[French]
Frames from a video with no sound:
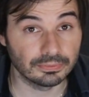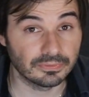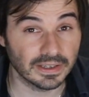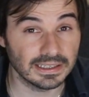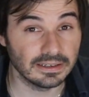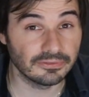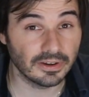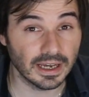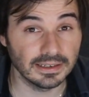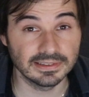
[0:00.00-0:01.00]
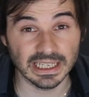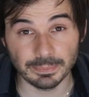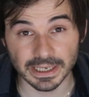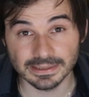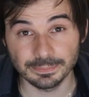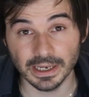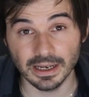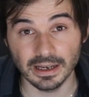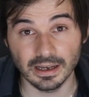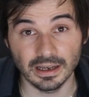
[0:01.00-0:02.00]
enfin, il est fade, ça passe
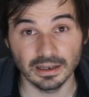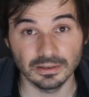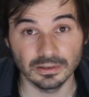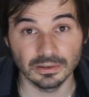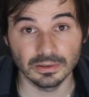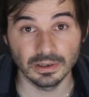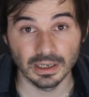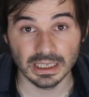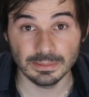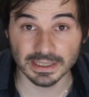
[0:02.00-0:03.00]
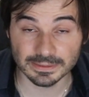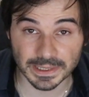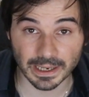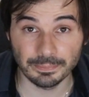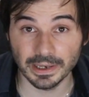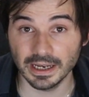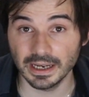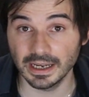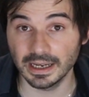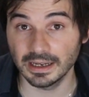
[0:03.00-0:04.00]
pas, euh, il m'inspire
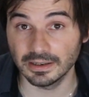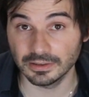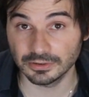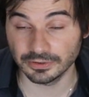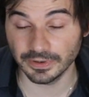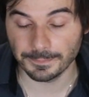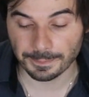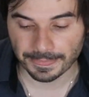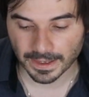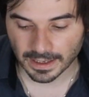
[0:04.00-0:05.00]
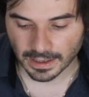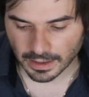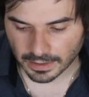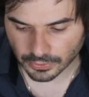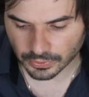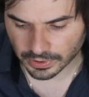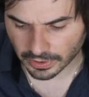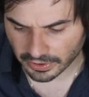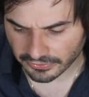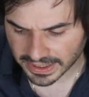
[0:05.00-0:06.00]
pas, tu vois. Donc euh,
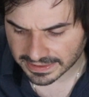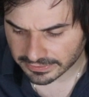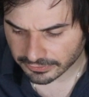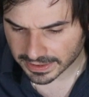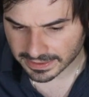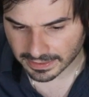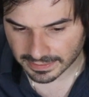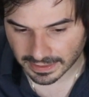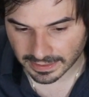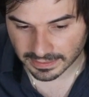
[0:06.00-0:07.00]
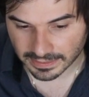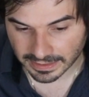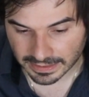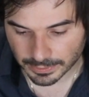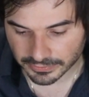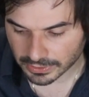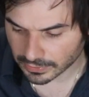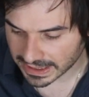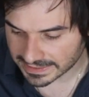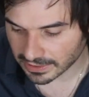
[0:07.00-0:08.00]
en fait, des fois, tu as, des meufs qui
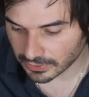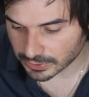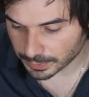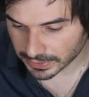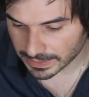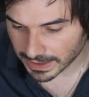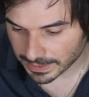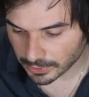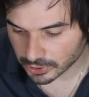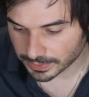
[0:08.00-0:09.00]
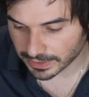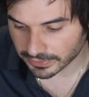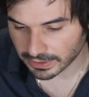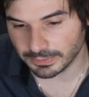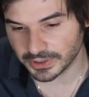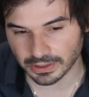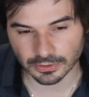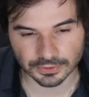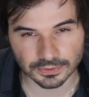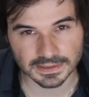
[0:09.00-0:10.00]
ont de l'attirance pour des mecs moches, mais elles vont dire oui, mais
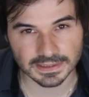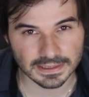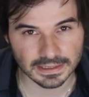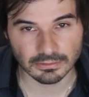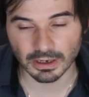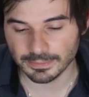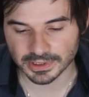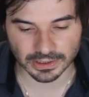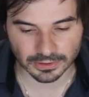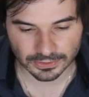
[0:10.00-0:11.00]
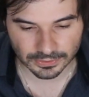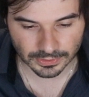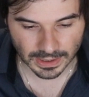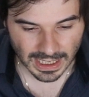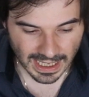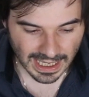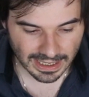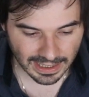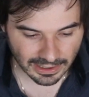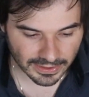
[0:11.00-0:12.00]
j'adore son style, ouais, mais j'adore son truc.
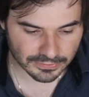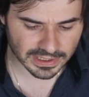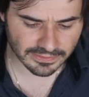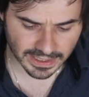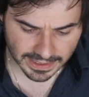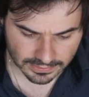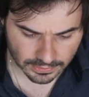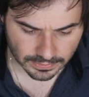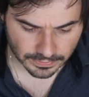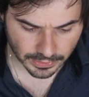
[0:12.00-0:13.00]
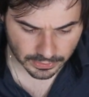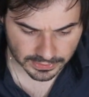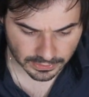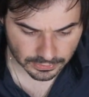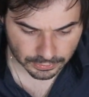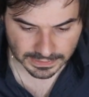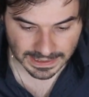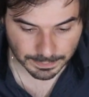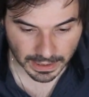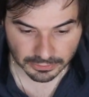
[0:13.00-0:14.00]
Et, en fait, vous avez raison, dans le sens où
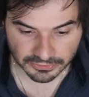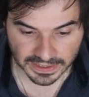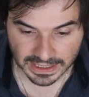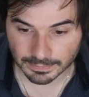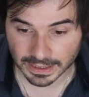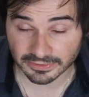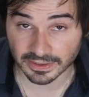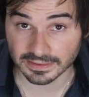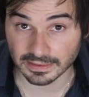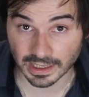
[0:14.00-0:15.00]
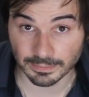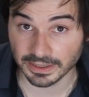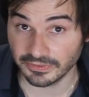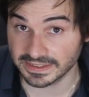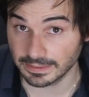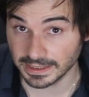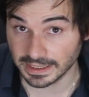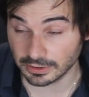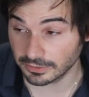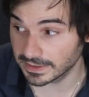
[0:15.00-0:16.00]
c'est pas le fait qu'un mec fasse qu'un mec fasse
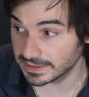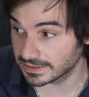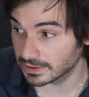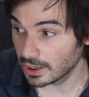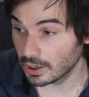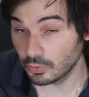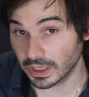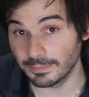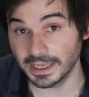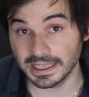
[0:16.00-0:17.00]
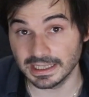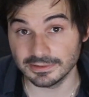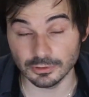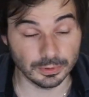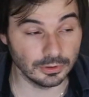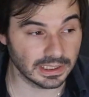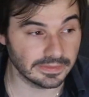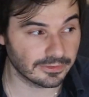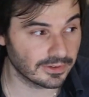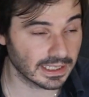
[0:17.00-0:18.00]
1m90 ou qu'un mec ait les yeux bleus
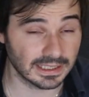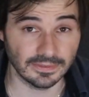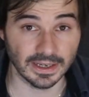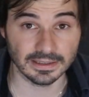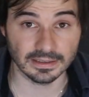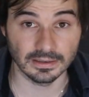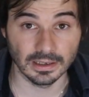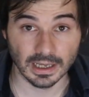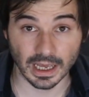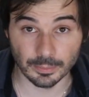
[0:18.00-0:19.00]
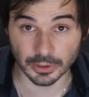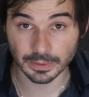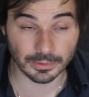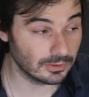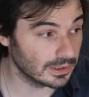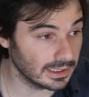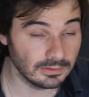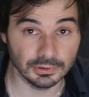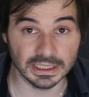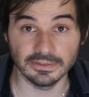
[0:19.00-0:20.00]
qui va faire qui va être euh, un bon amant au
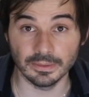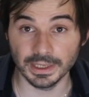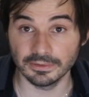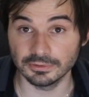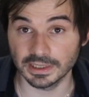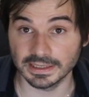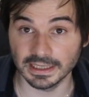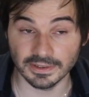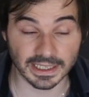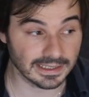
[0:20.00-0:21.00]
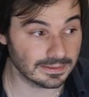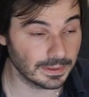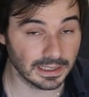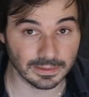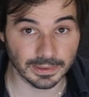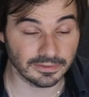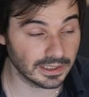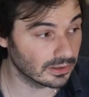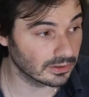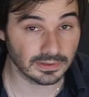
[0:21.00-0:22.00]
lit ou qui va bien vous traiter avec respect, avec
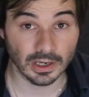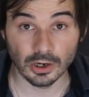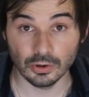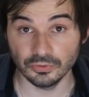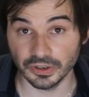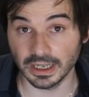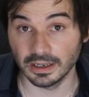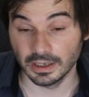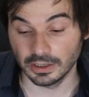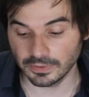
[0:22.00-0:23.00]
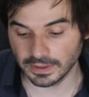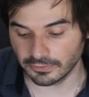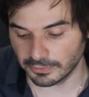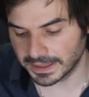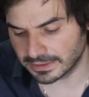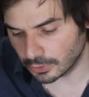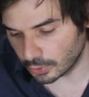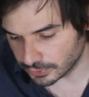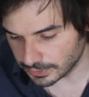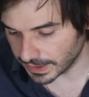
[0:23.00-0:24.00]
bienveillance ou voilà. Tu vois, donc faut pas être
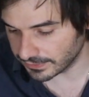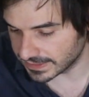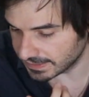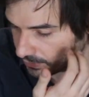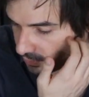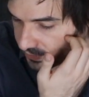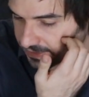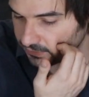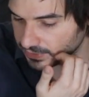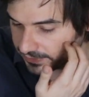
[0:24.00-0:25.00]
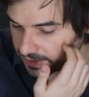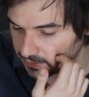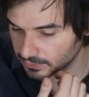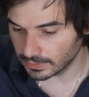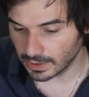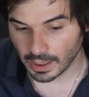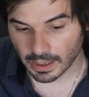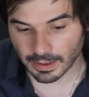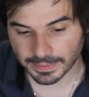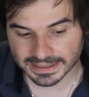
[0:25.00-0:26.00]
trop superficiel. Donc en ça, vous avez raison.
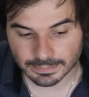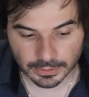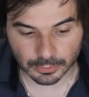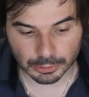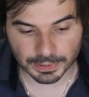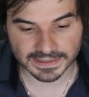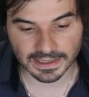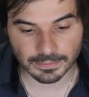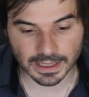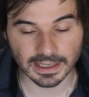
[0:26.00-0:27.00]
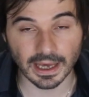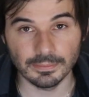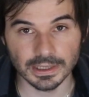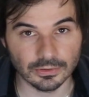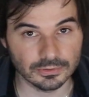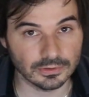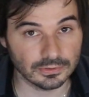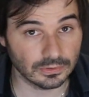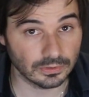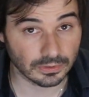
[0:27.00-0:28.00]
Après, c'est pas non plus parce qu'un mec a un million sur
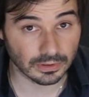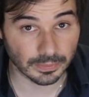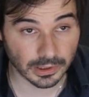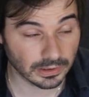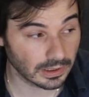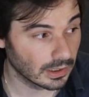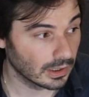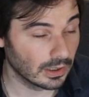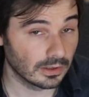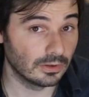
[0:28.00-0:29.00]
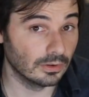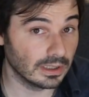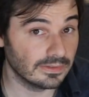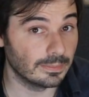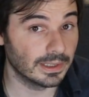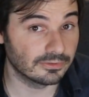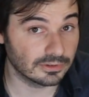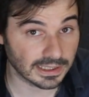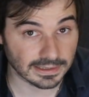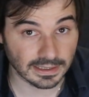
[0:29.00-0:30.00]
son compte en banque qu'il va bien
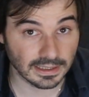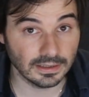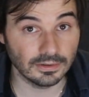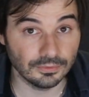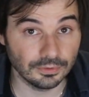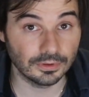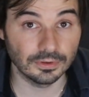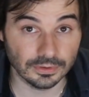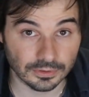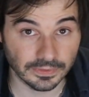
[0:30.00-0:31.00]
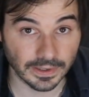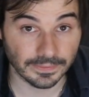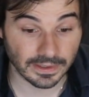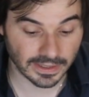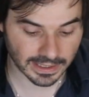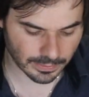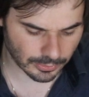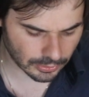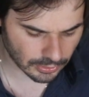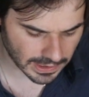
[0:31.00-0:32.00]
vous traiter ou que, tu vois, il va être un
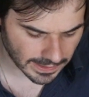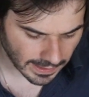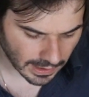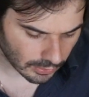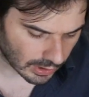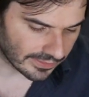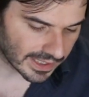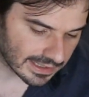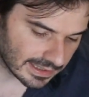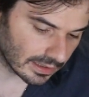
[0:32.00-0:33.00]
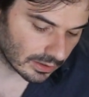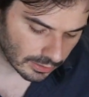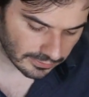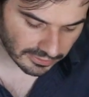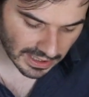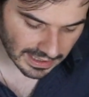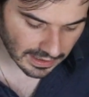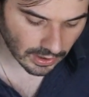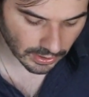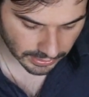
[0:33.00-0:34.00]
bon colis. Donc la vérité, encore une fois, elle
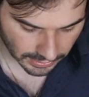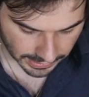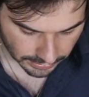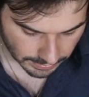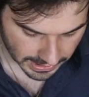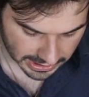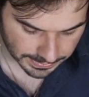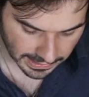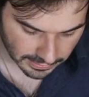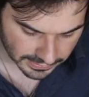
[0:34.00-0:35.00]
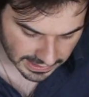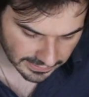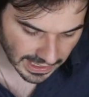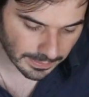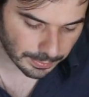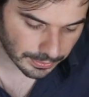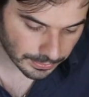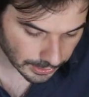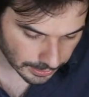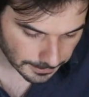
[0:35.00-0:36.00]
est entre les deux. Mais j'espère que vous avez un peu
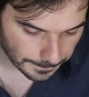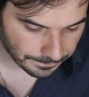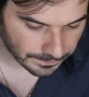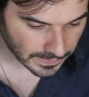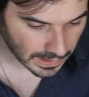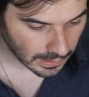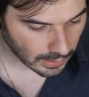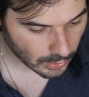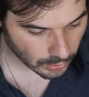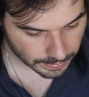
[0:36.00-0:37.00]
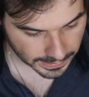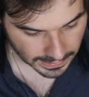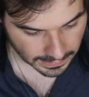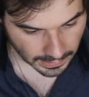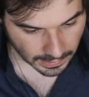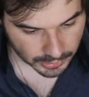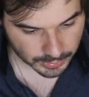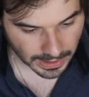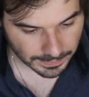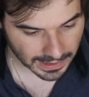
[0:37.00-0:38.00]
mieux compris. Moi,
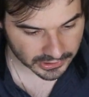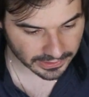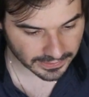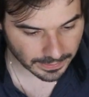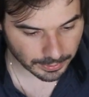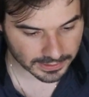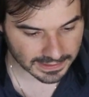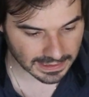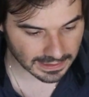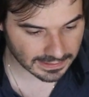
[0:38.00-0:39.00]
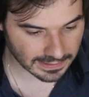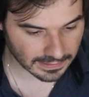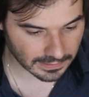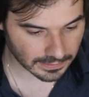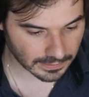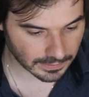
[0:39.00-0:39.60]
je me rappelle, j'avais un pote, il était euh,